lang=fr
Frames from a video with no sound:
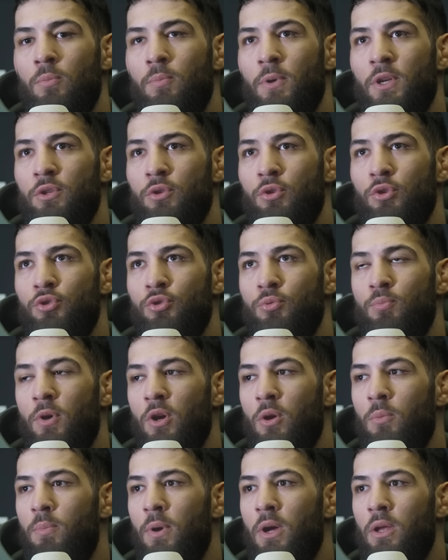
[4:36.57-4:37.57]
parce que je
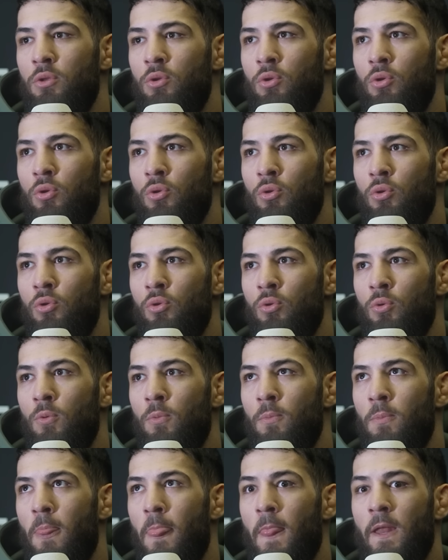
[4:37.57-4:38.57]
manque pas
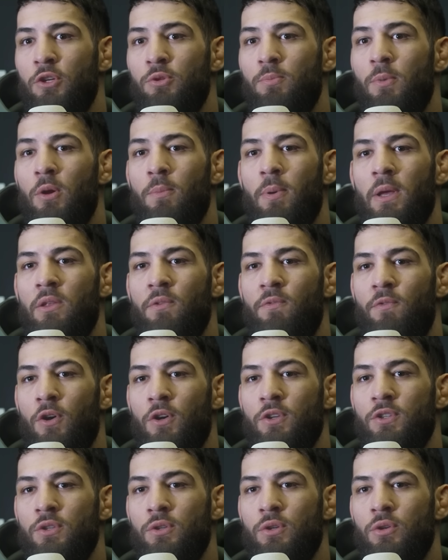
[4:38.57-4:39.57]
de, je manque pas de
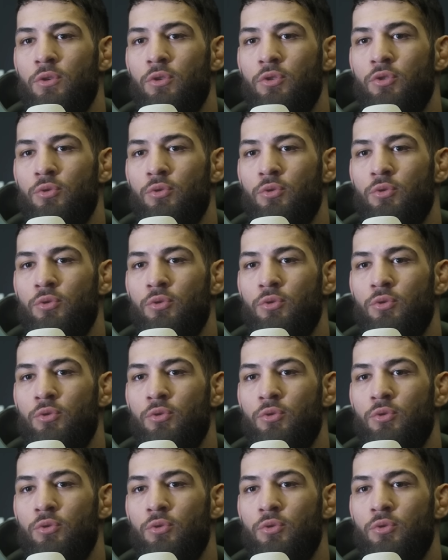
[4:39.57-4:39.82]
force.